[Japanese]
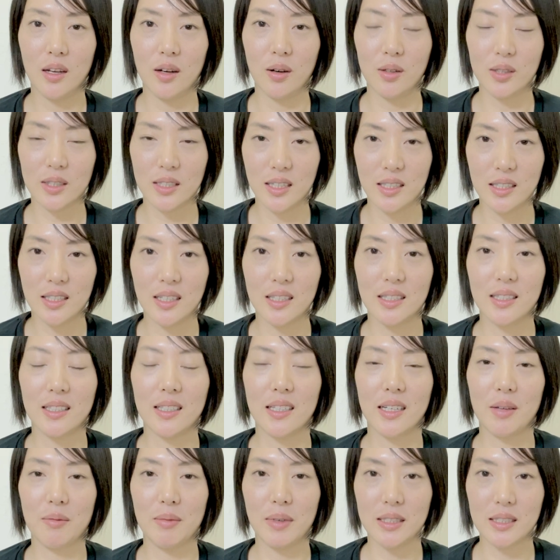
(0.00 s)
教えていた
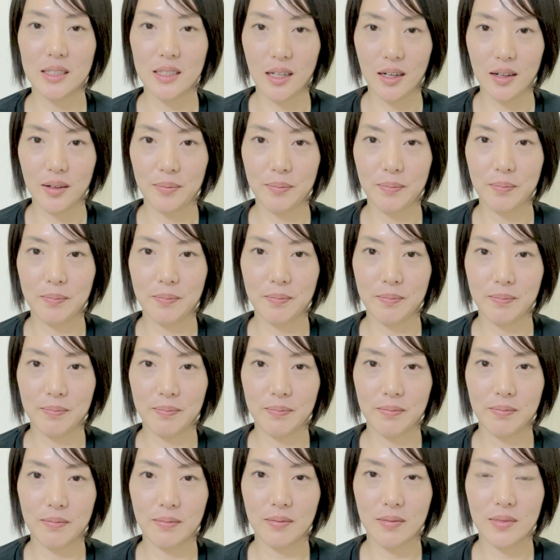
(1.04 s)
だきました
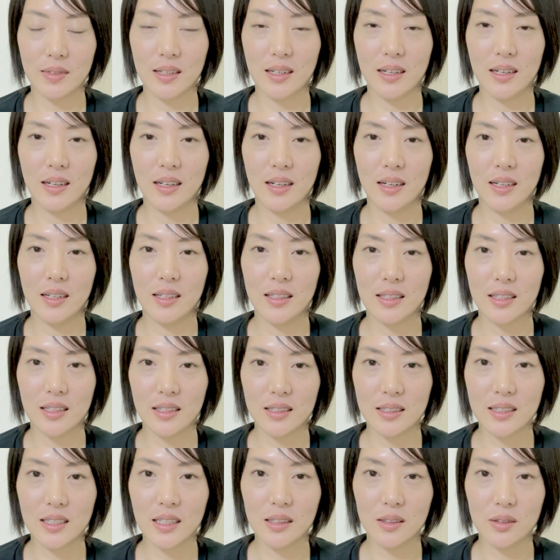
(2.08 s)
た
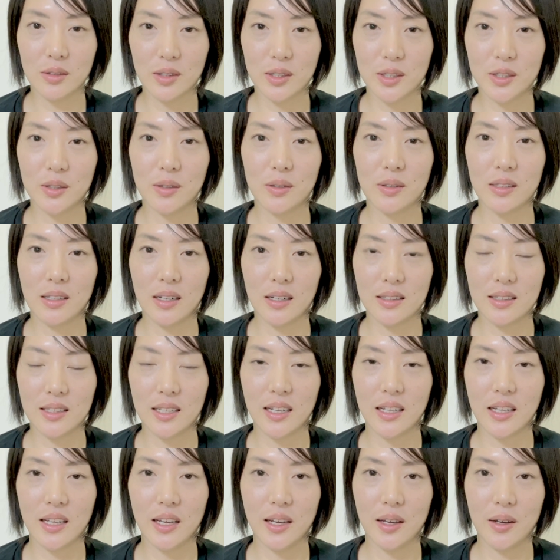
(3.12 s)
くさんの貴重な
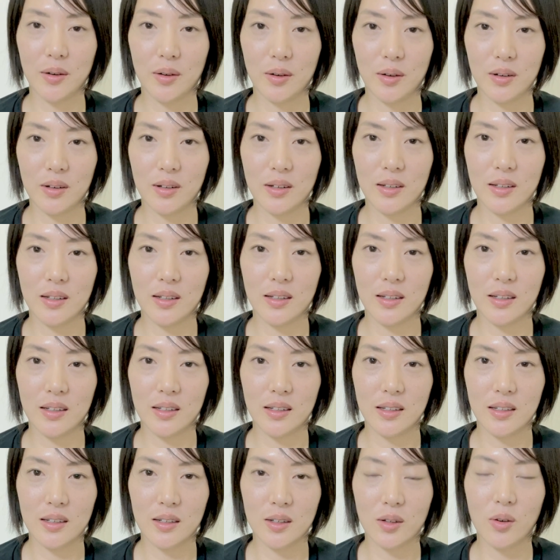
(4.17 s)
体験を
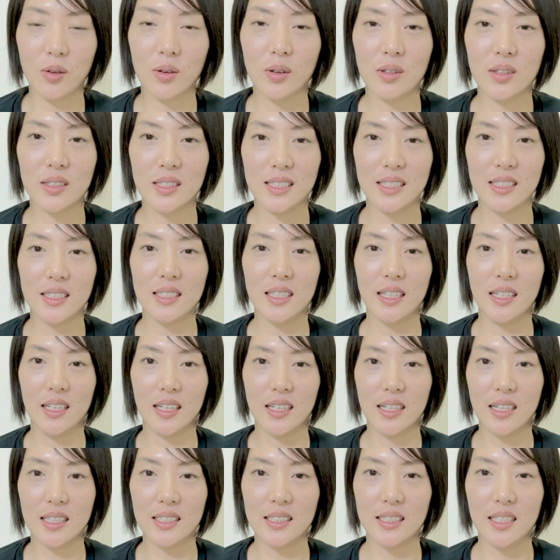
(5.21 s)
今後の人生に
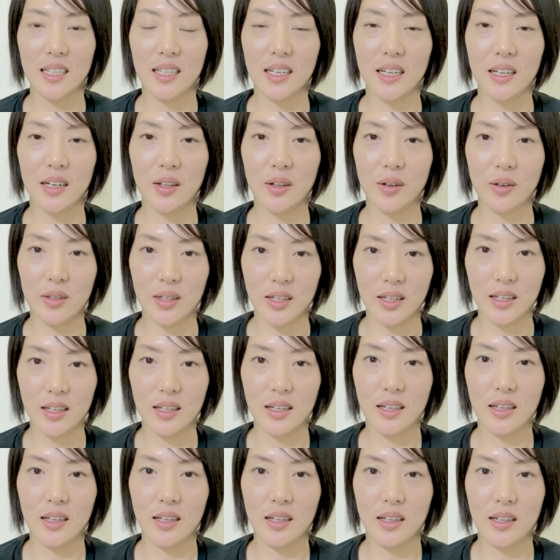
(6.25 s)
生かしていけるように
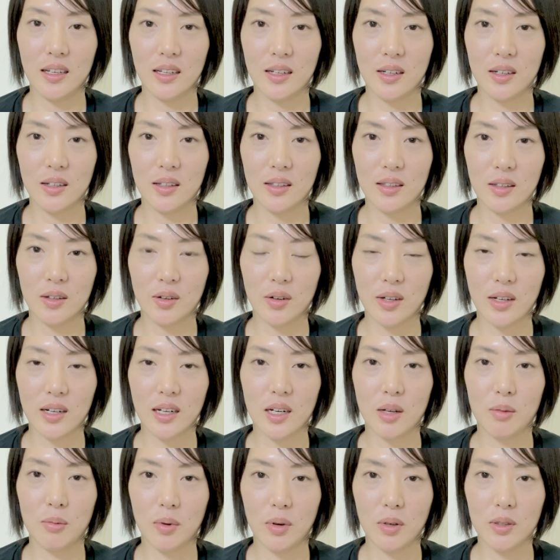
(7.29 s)
これ
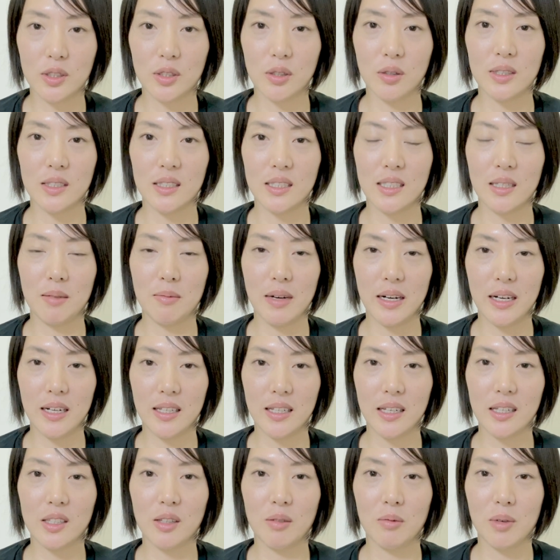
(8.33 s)
からも精進してまい
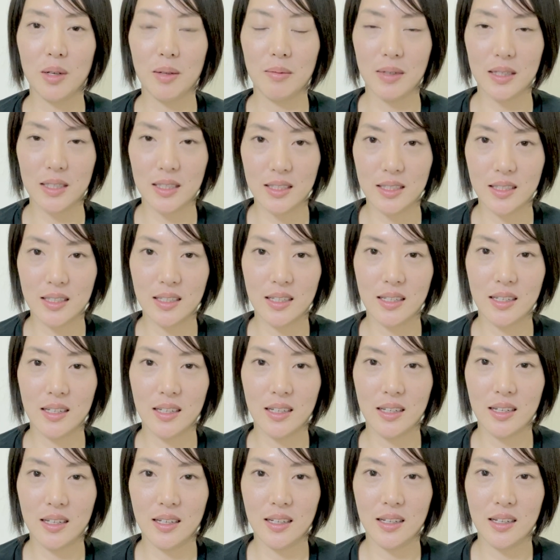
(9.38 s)
りたいと思います
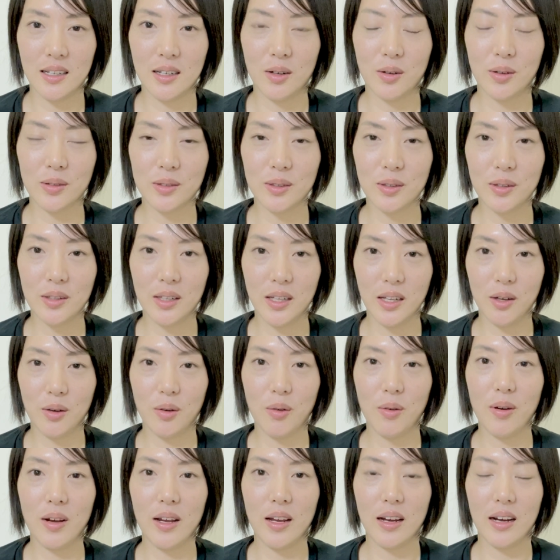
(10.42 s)
本当に
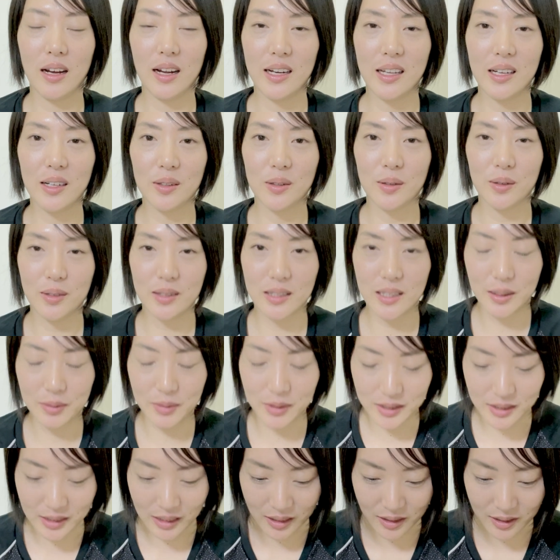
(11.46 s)
応援ありがとうござい
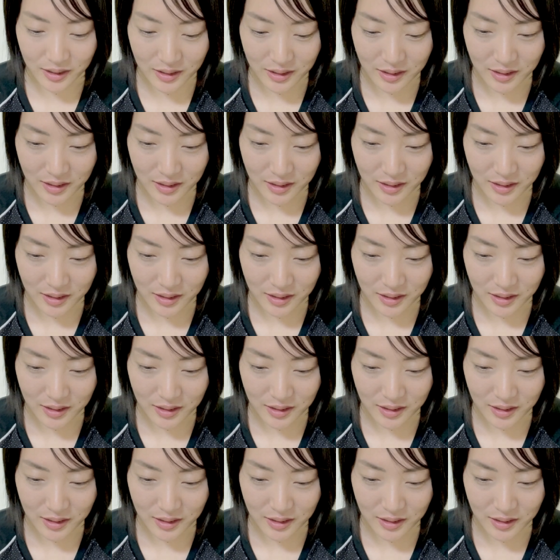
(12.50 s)
ました